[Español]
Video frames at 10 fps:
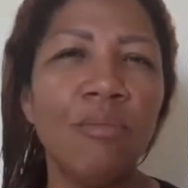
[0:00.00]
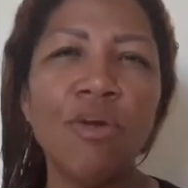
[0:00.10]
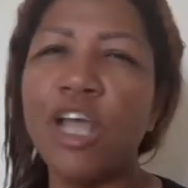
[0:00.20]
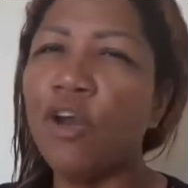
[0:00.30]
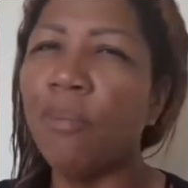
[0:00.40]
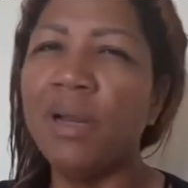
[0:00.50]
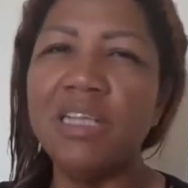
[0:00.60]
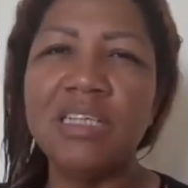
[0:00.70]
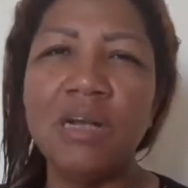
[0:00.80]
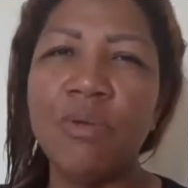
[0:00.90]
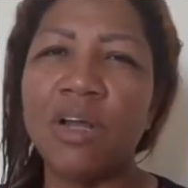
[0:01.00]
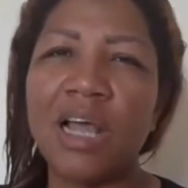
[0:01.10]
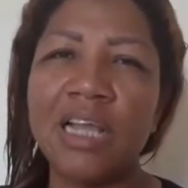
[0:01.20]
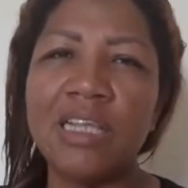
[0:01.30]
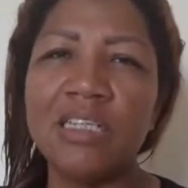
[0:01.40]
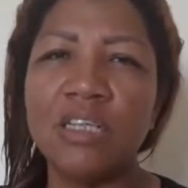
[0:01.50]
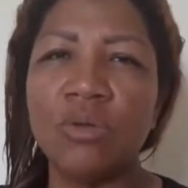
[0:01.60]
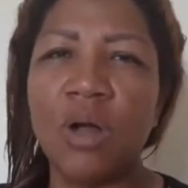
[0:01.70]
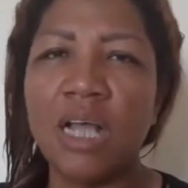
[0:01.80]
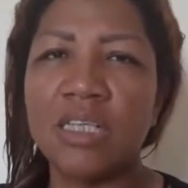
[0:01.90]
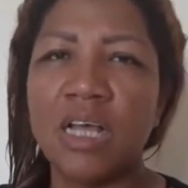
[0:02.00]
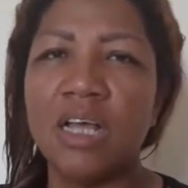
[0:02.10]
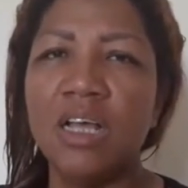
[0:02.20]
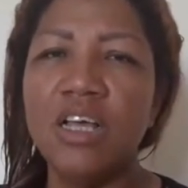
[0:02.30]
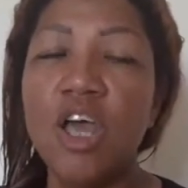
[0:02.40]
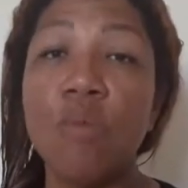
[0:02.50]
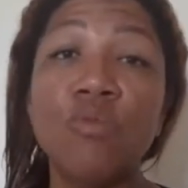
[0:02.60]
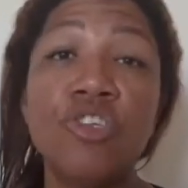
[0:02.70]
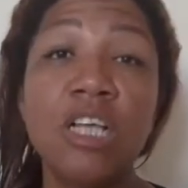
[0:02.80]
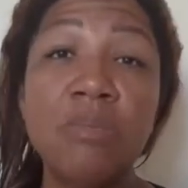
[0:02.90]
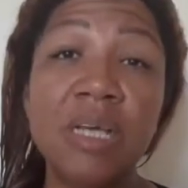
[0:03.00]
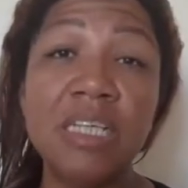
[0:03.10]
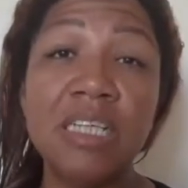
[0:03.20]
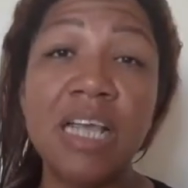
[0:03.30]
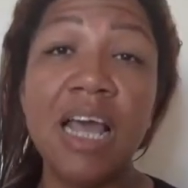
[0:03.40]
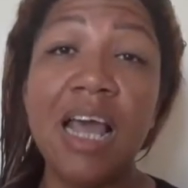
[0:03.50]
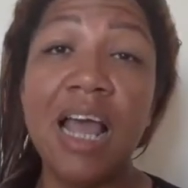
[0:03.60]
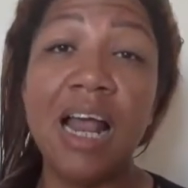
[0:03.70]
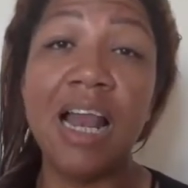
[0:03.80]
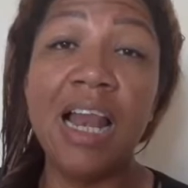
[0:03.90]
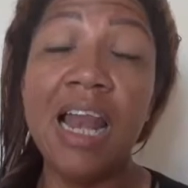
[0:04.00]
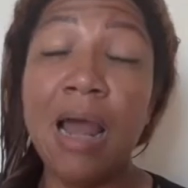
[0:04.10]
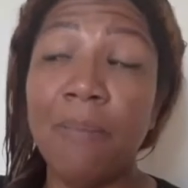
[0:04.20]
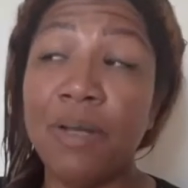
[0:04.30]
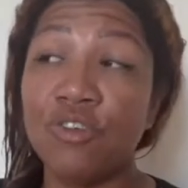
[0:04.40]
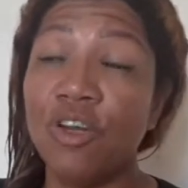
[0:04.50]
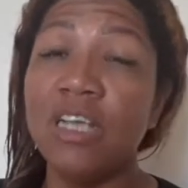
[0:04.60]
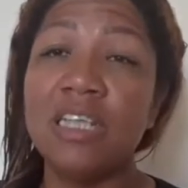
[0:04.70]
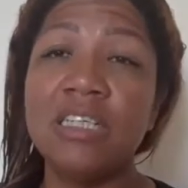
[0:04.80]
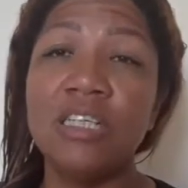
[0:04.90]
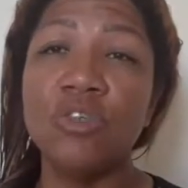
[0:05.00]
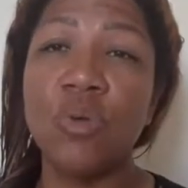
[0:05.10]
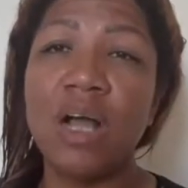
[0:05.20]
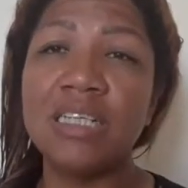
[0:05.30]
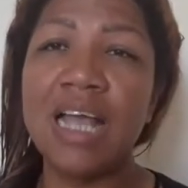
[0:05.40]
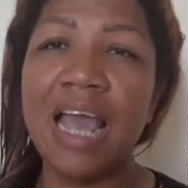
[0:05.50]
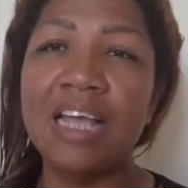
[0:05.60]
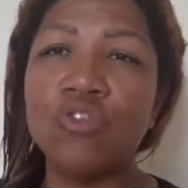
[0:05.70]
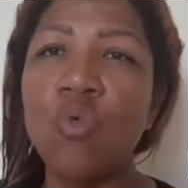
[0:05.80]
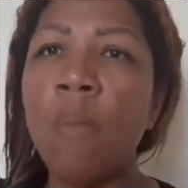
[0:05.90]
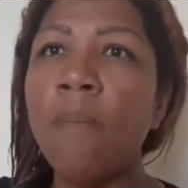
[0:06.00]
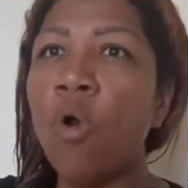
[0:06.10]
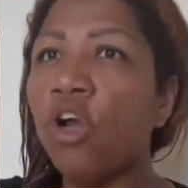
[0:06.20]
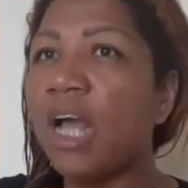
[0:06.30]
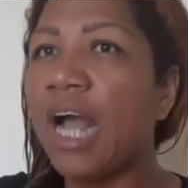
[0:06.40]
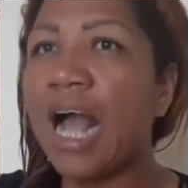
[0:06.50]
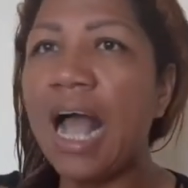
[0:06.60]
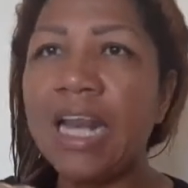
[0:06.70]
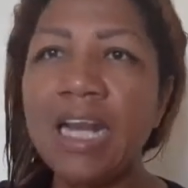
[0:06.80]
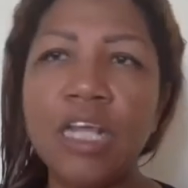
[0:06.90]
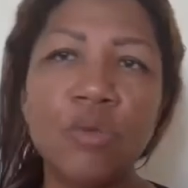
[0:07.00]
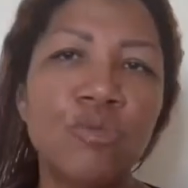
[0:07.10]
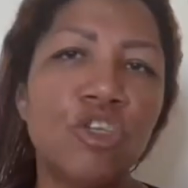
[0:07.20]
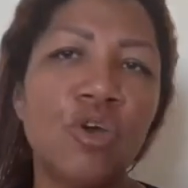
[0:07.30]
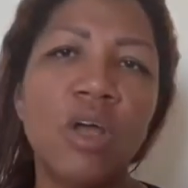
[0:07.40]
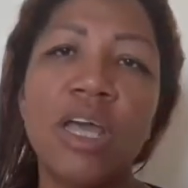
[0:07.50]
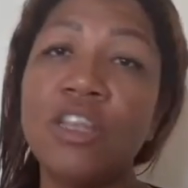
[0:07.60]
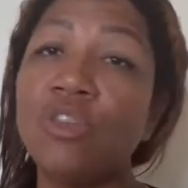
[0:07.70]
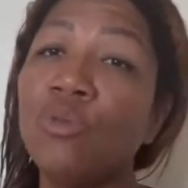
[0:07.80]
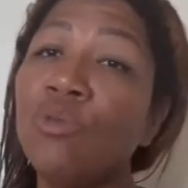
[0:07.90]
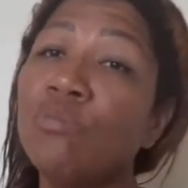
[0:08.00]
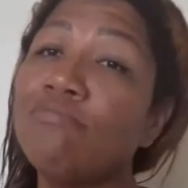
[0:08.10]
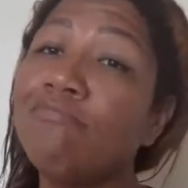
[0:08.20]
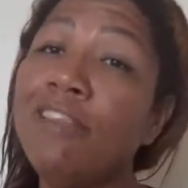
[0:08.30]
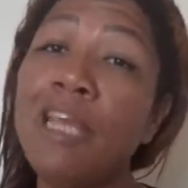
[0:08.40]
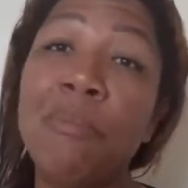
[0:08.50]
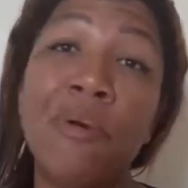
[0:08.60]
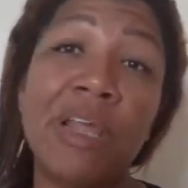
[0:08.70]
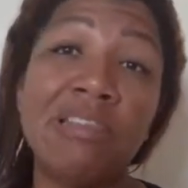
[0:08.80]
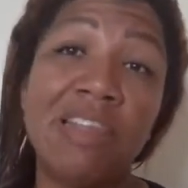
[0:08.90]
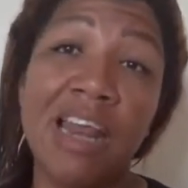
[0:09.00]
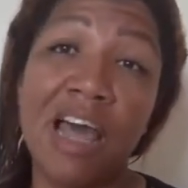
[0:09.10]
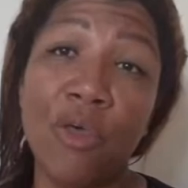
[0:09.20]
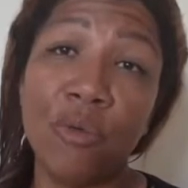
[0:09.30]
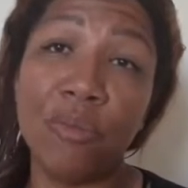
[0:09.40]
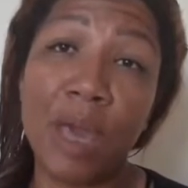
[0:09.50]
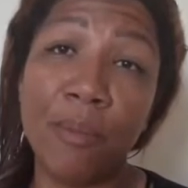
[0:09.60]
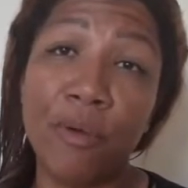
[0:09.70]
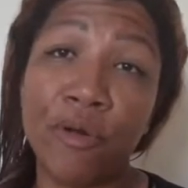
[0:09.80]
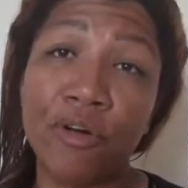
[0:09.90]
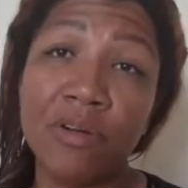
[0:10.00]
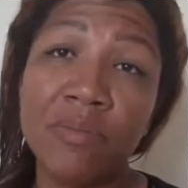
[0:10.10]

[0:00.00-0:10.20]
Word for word: ¿Por qué no prendes el volcán que tienes en tu casa? Muchas veces la persona que tienes en tu casa es un volcán en erupción que tú ni por enterado, mi amor.